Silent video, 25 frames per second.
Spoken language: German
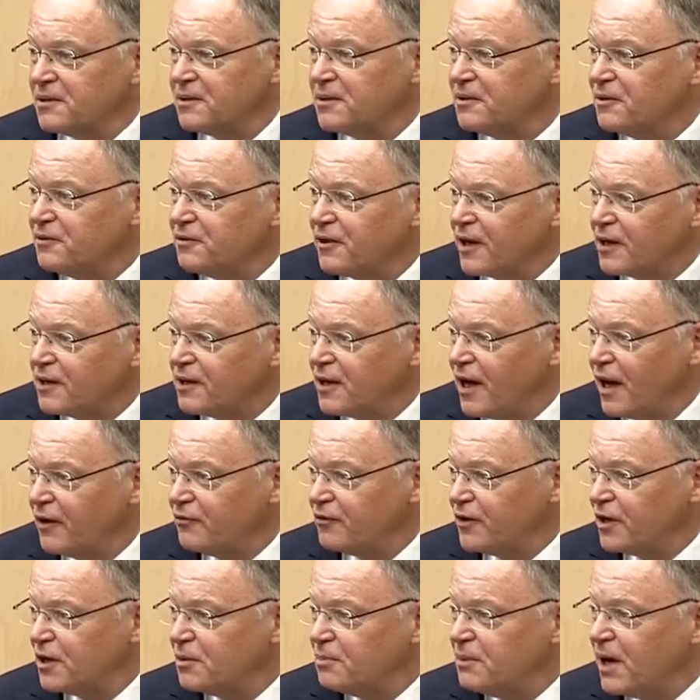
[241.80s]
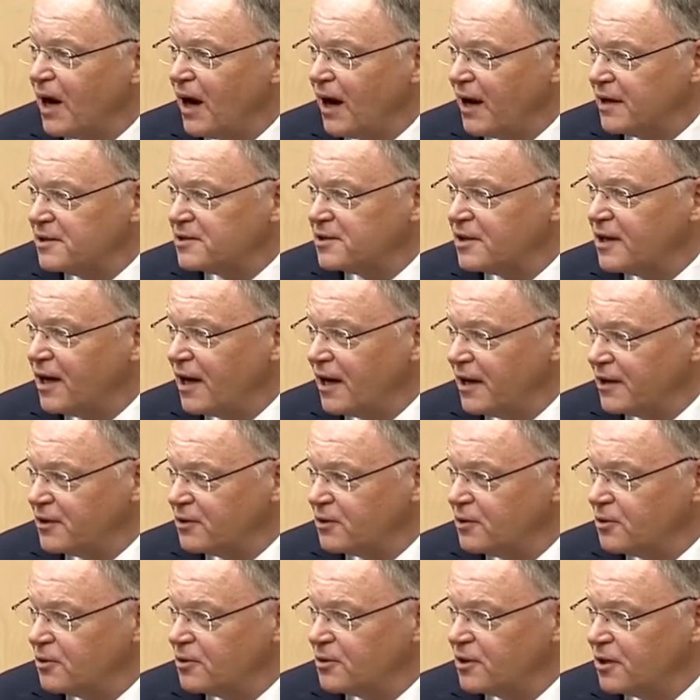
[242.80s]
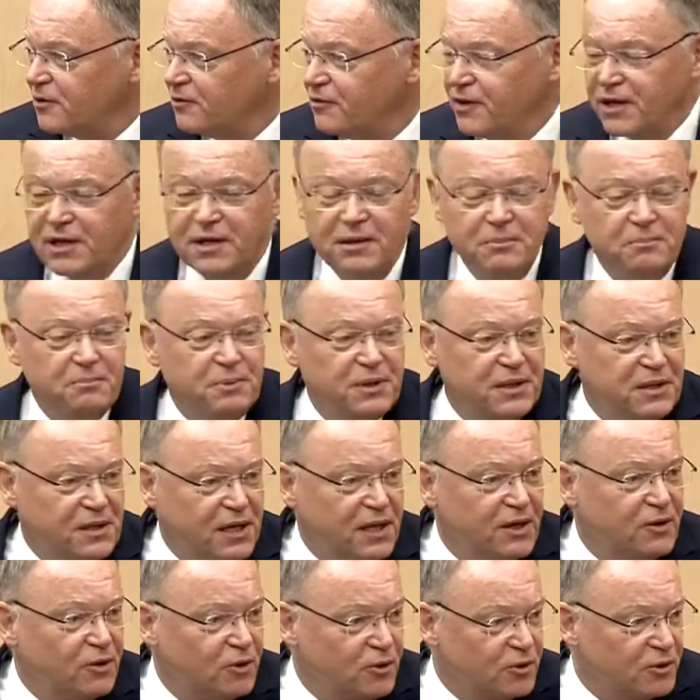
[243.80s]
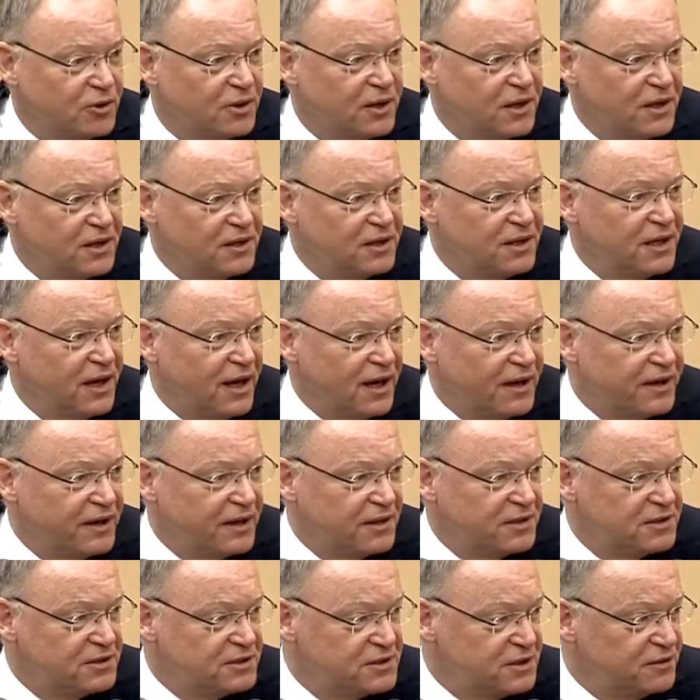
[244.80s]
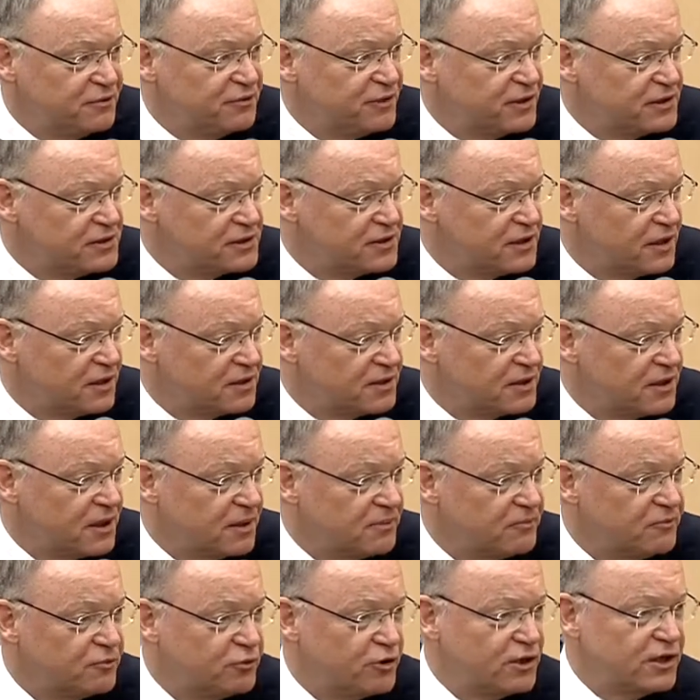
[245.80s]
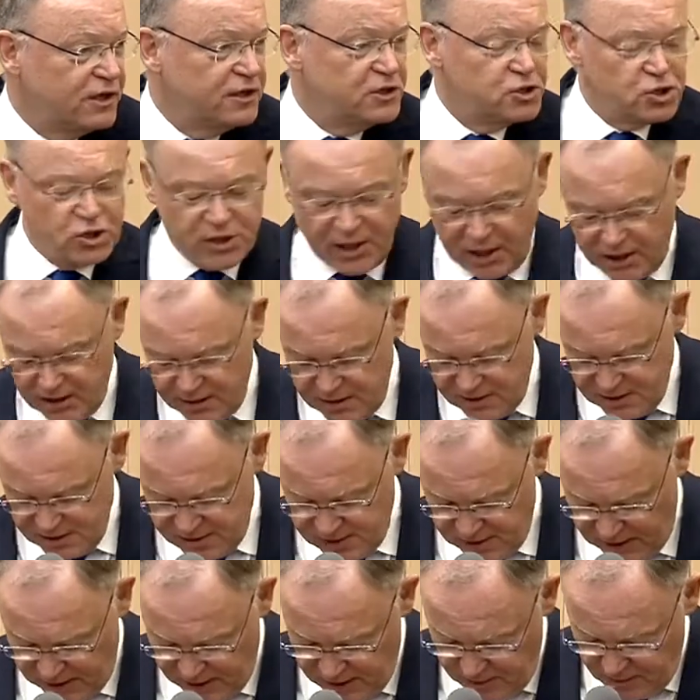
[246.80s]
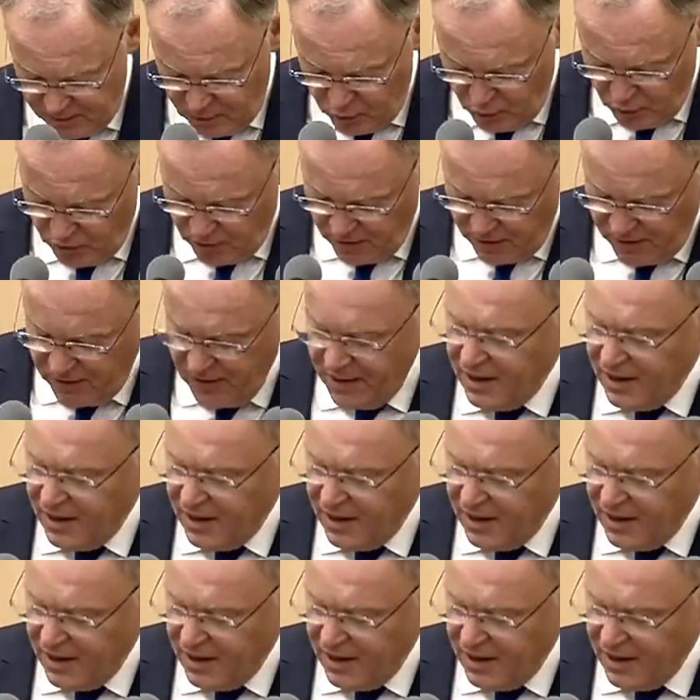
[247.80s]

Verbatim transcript: verkneife ich mir Einzelheiten, unter welchen Bedingungen die Eier, die sie verzehrt haben, wohl entstanden sein mögen.